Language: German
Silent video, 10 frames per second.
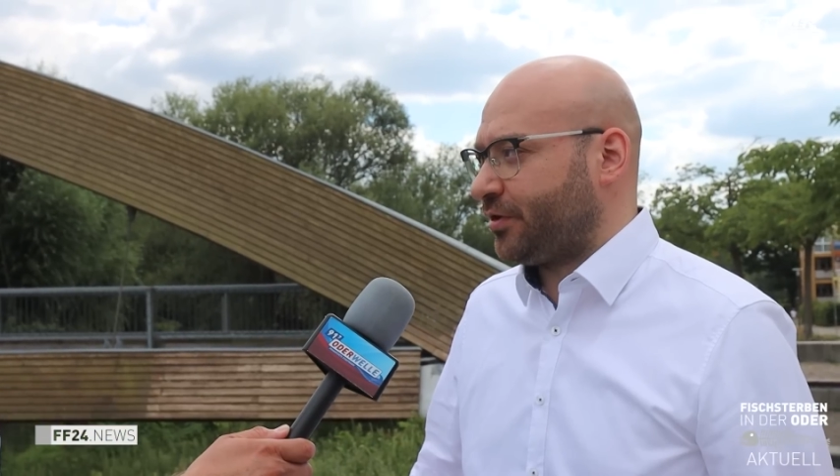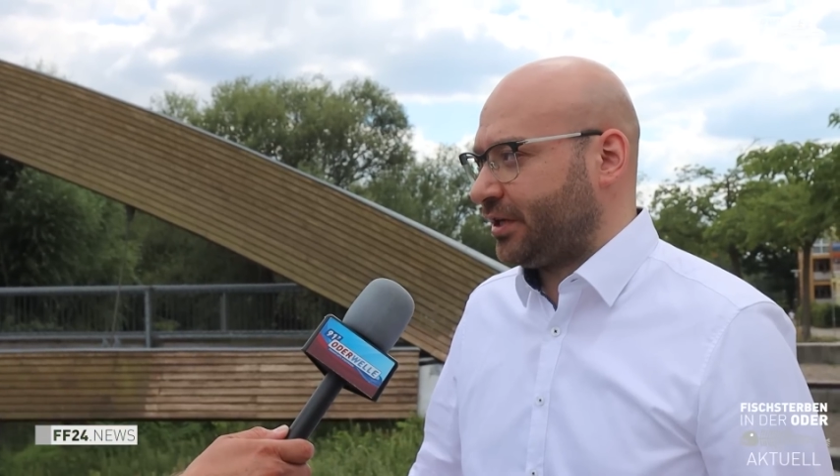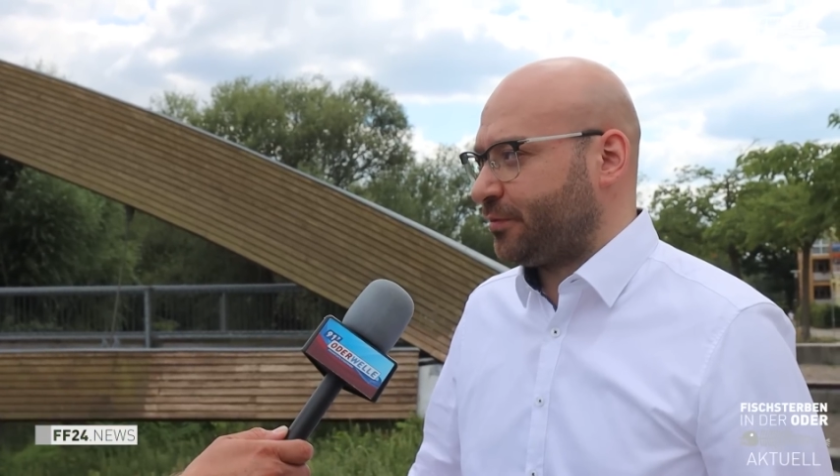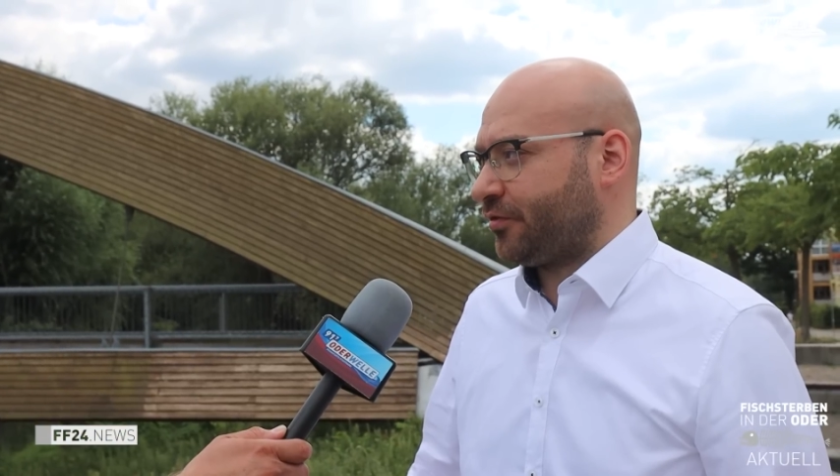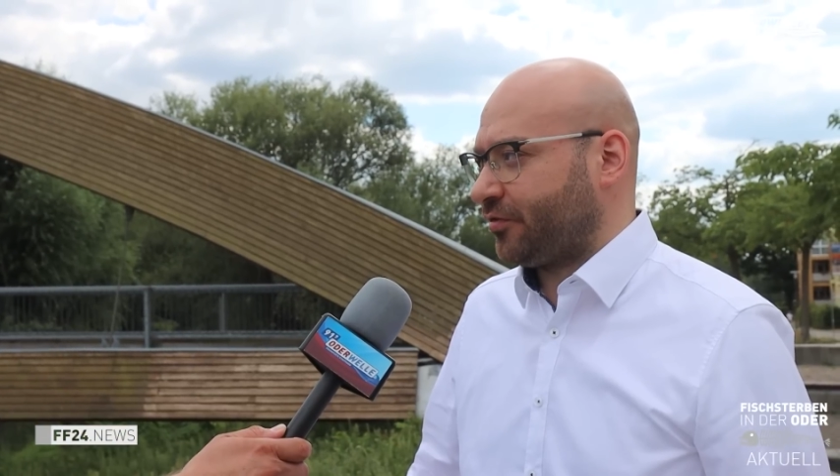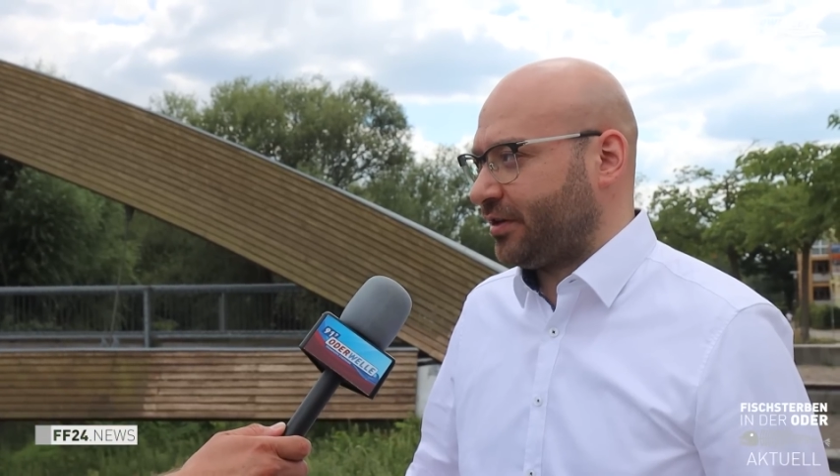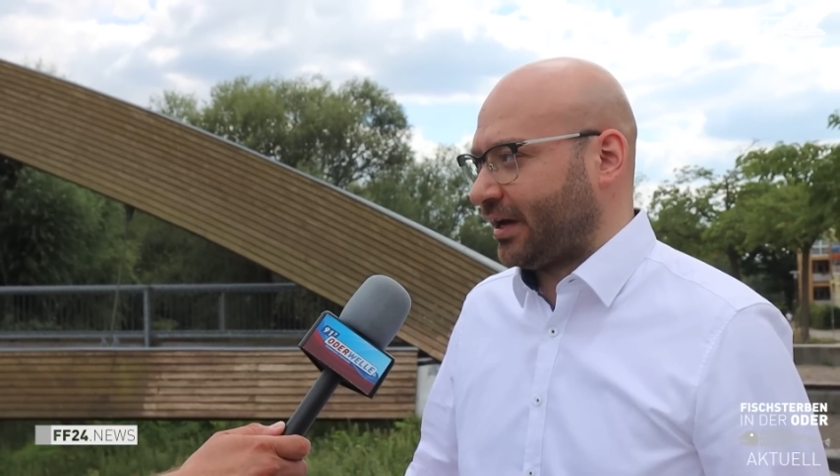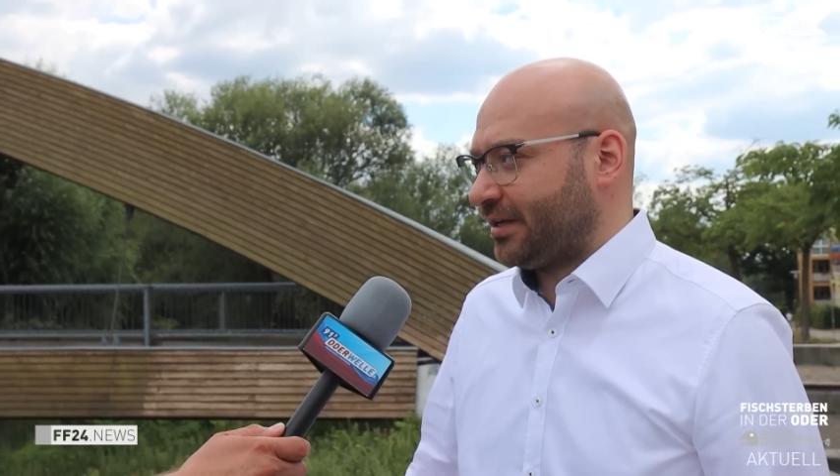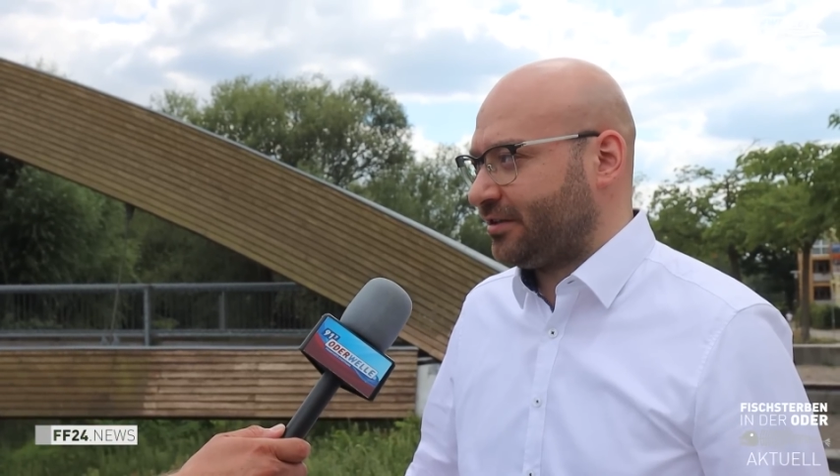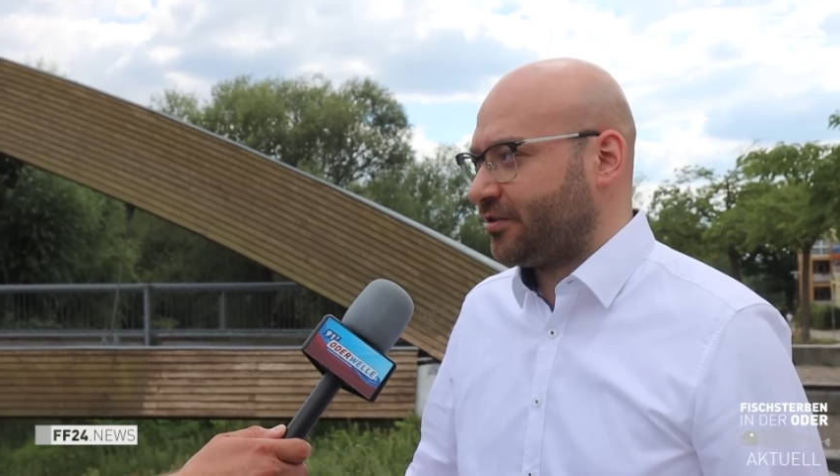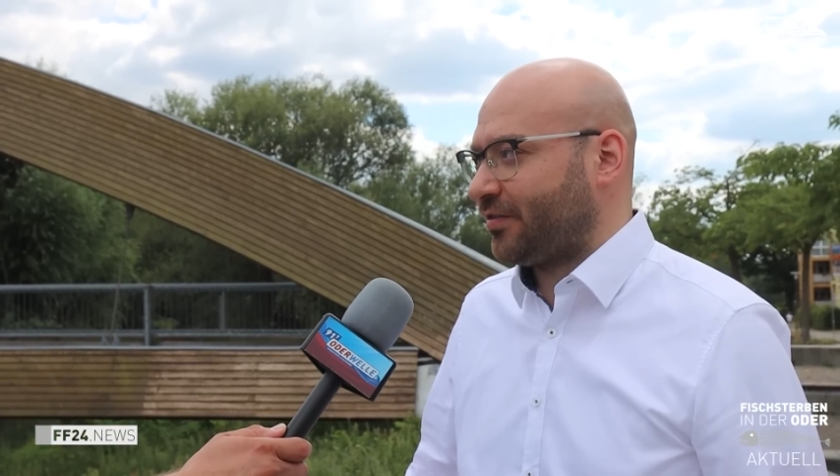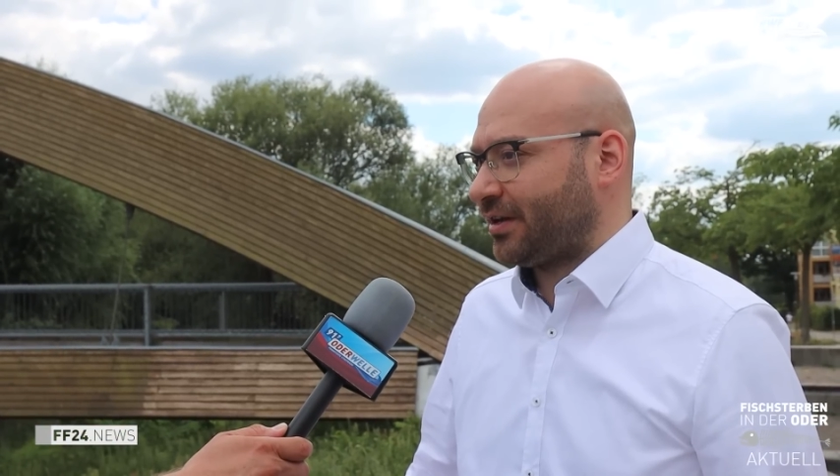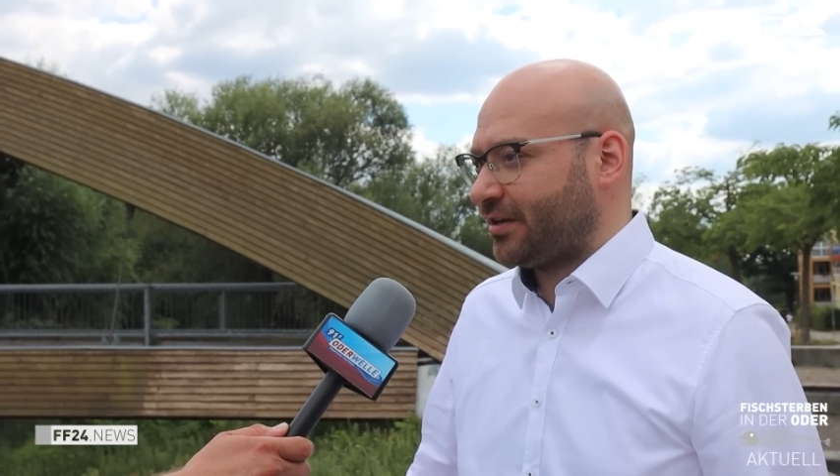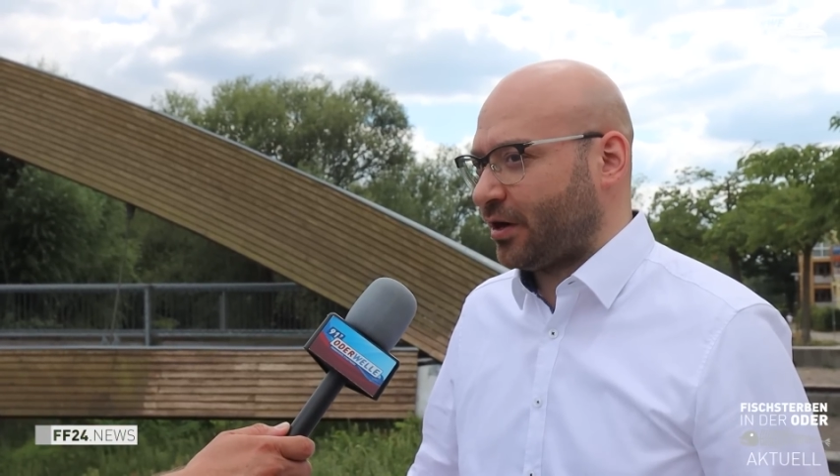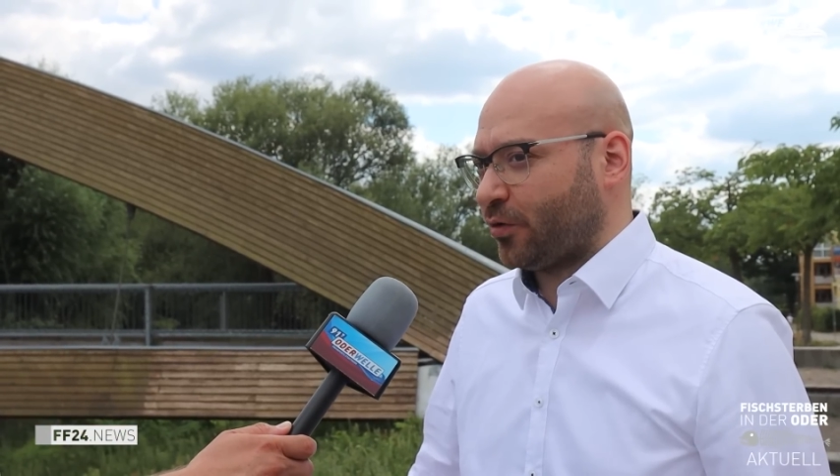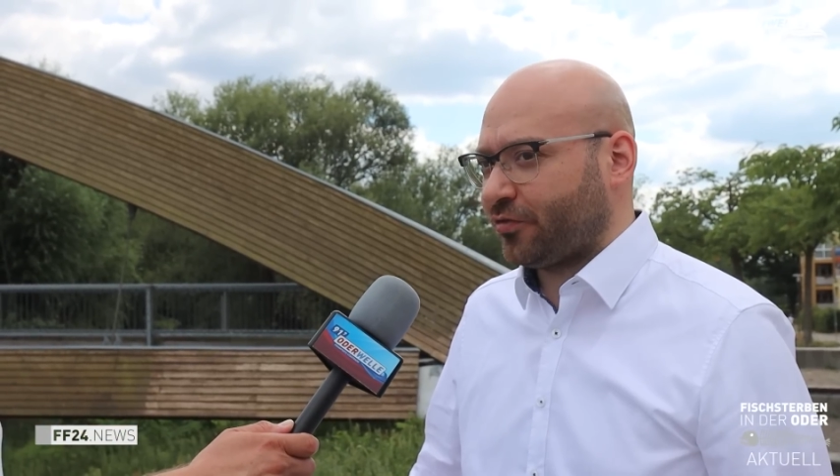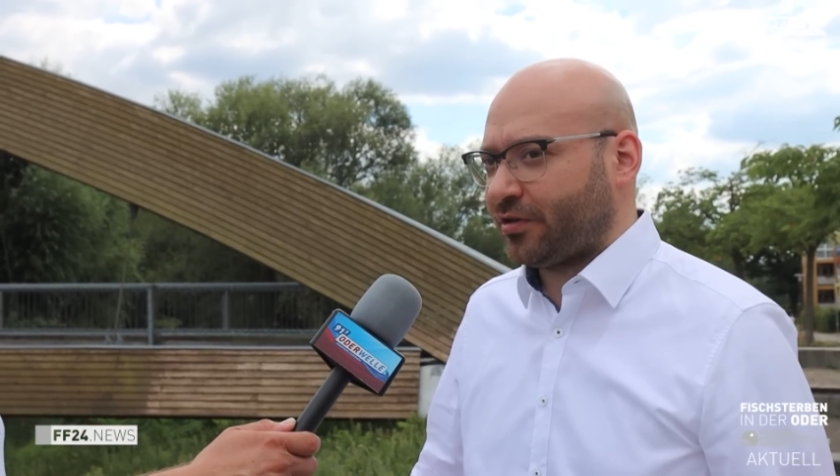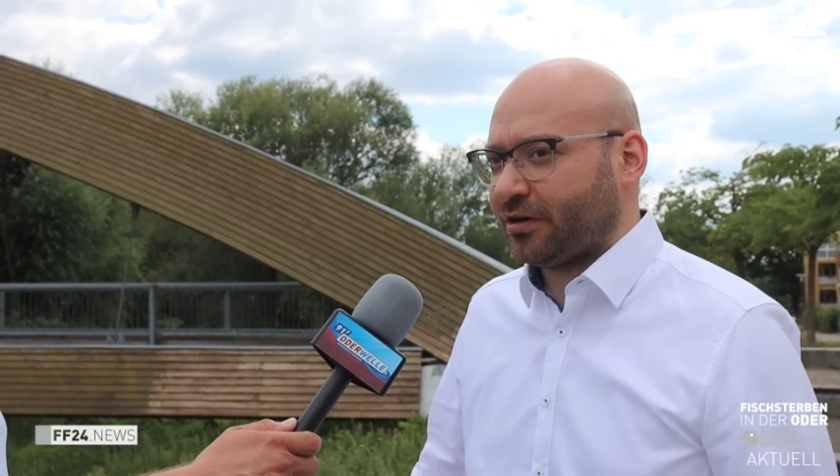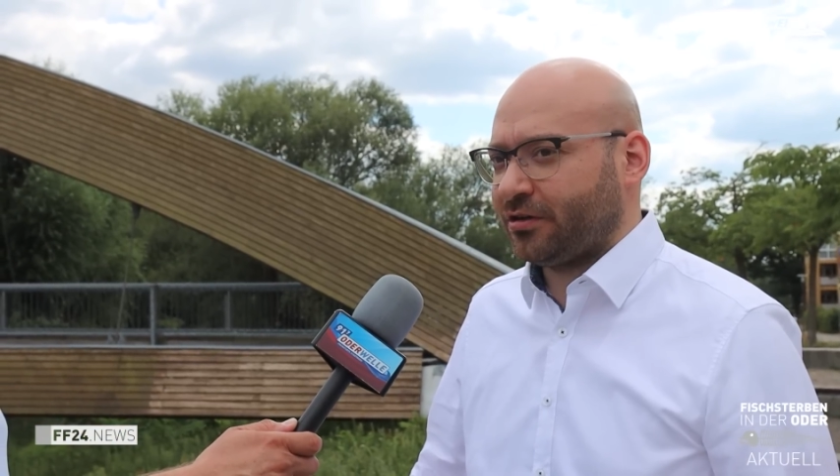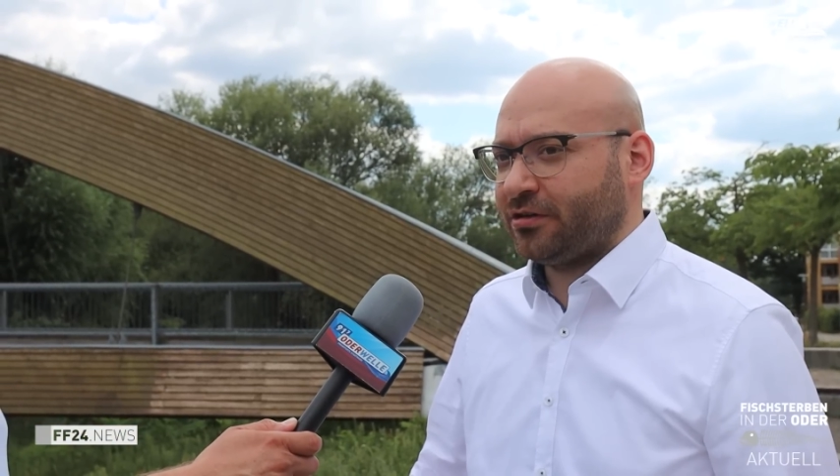Ergebnissen gerechnet, war da die
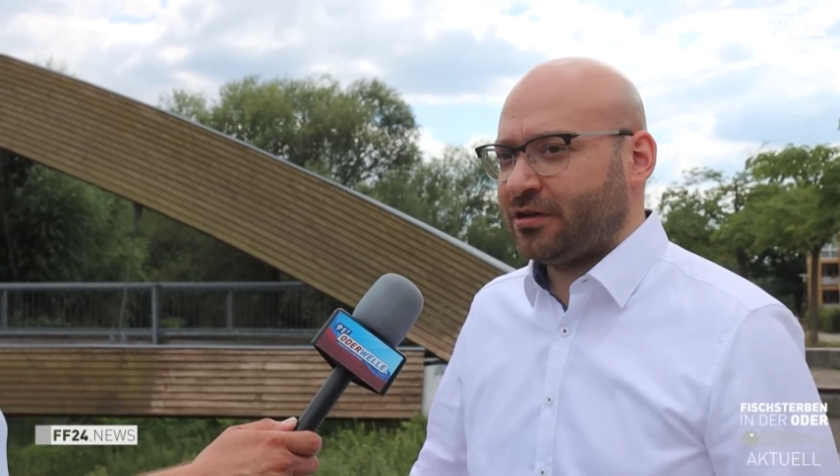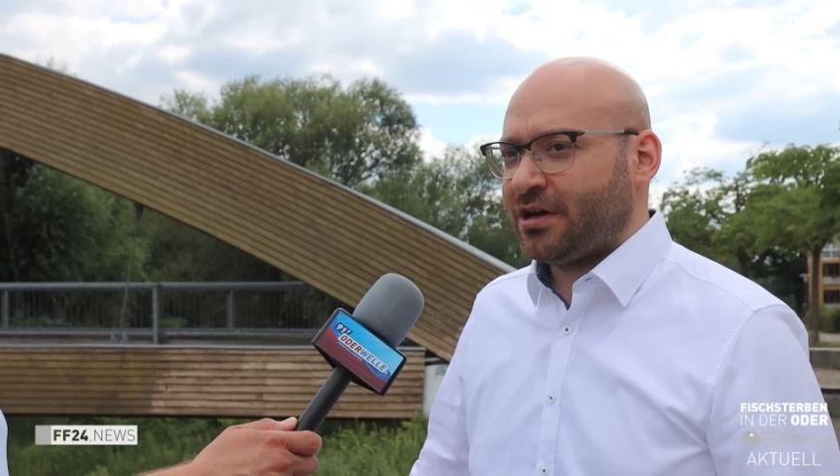Aussage.